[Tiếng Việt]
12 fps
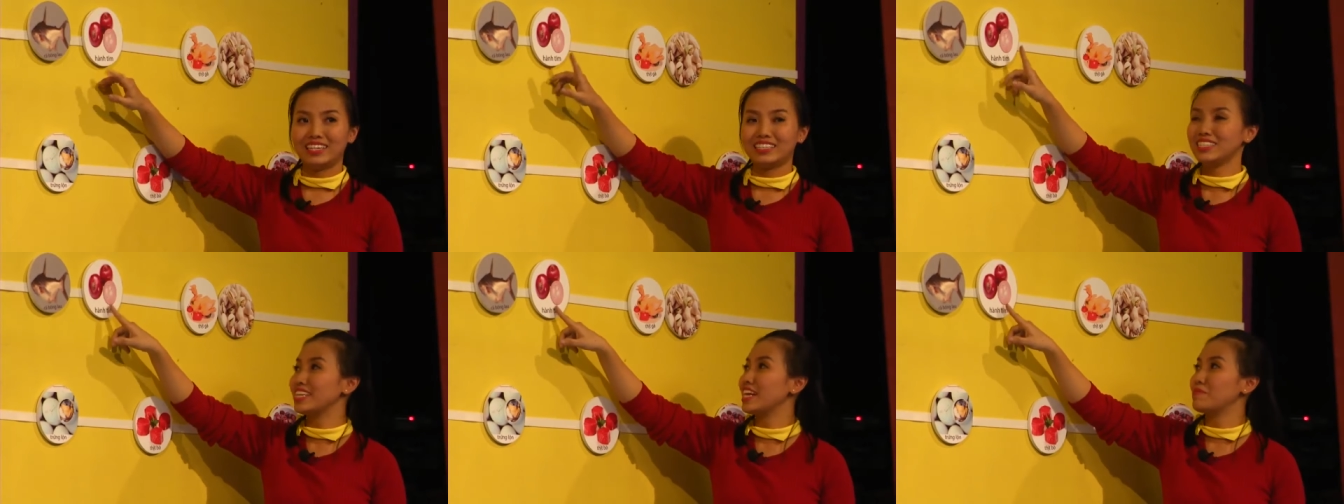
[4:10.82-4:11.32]
thì
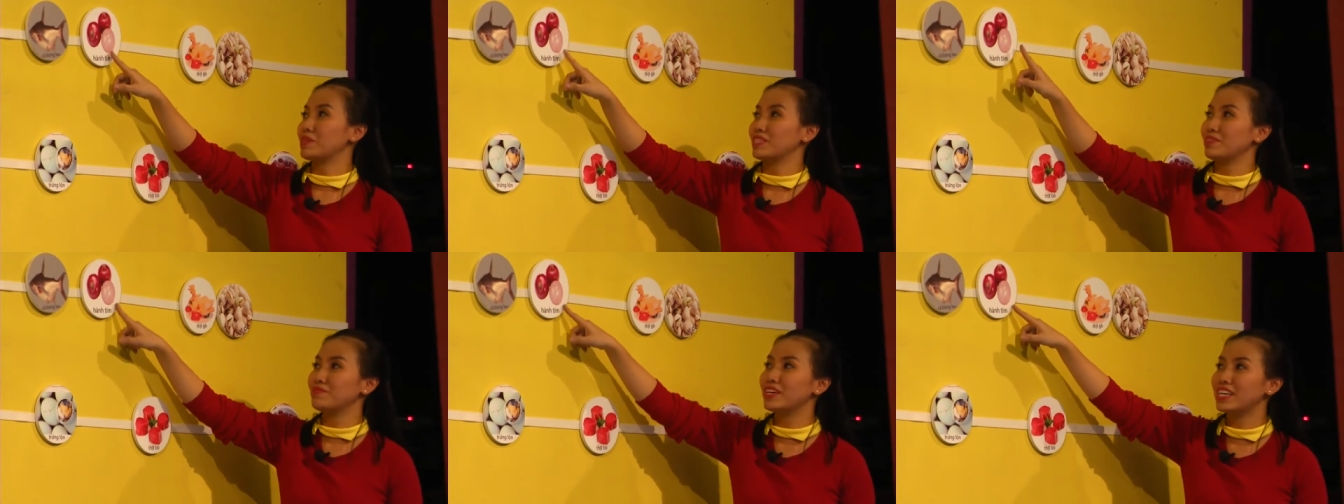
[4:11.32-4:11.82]
trước tiên là mình
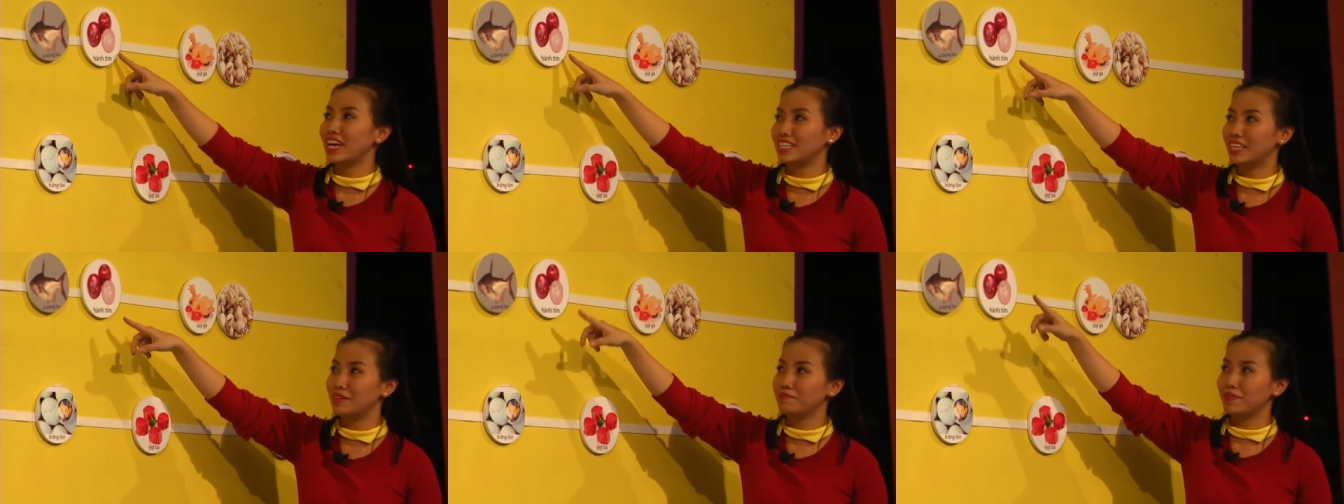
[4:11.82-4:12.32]
sẽ phi
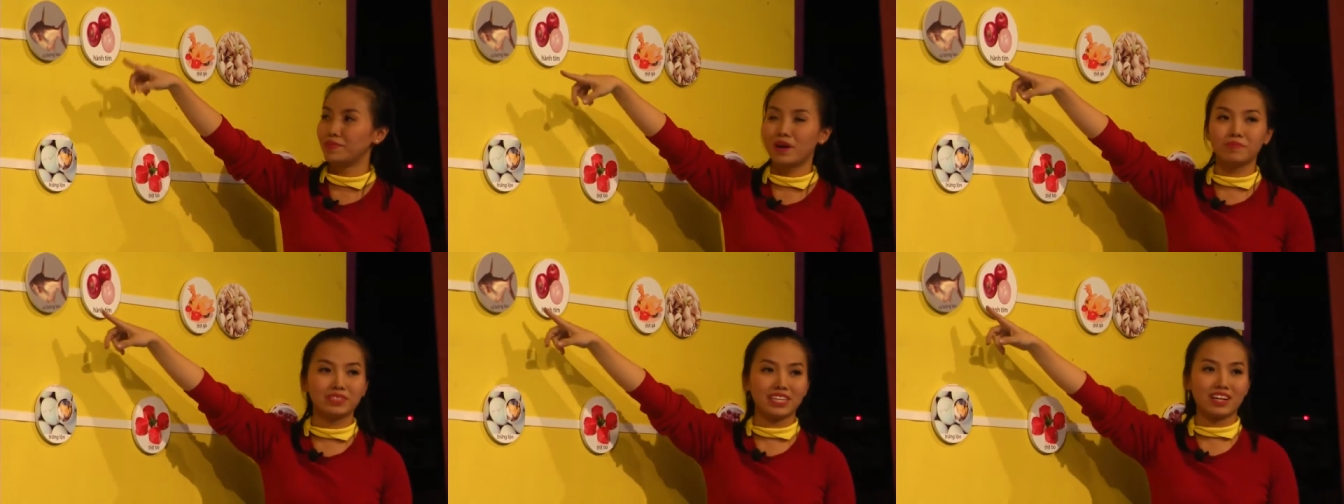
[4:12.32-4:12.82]
hành tím rồi
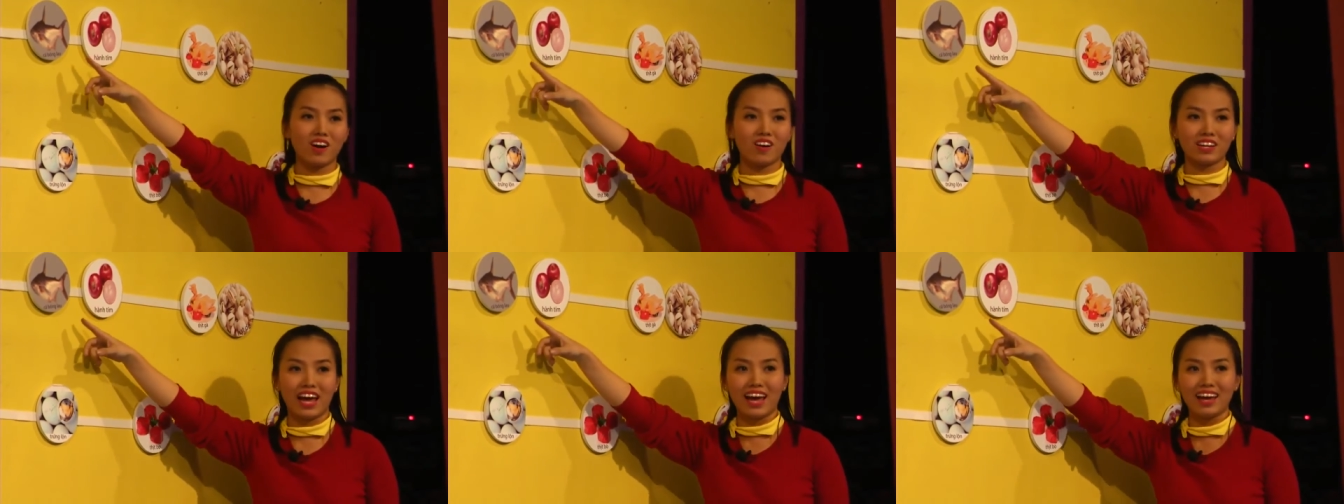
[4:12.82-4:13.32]
đó mình sẽ
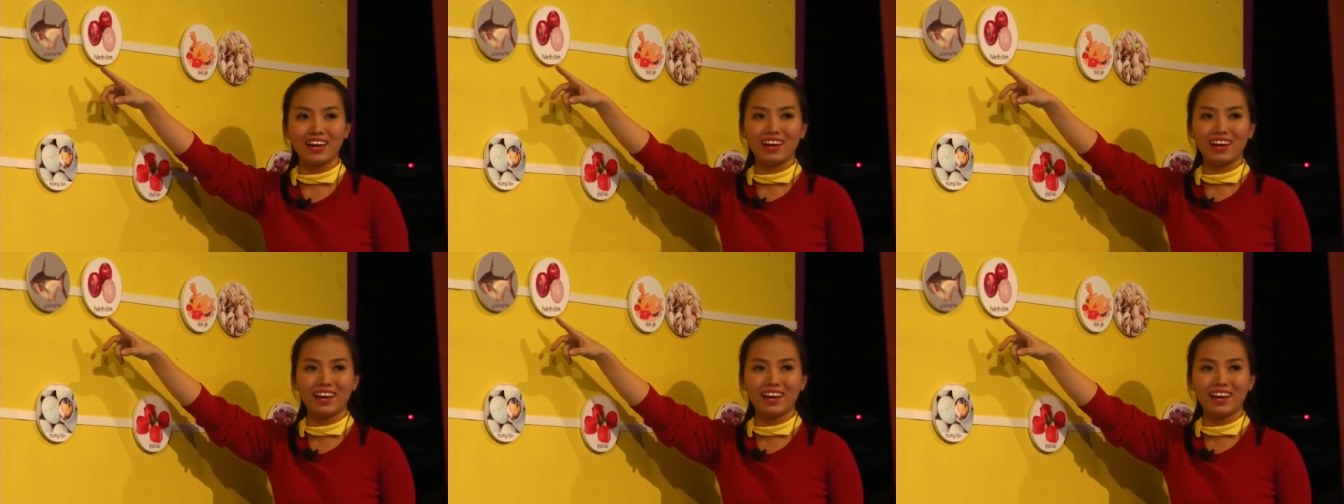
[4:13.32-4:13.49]
kho cá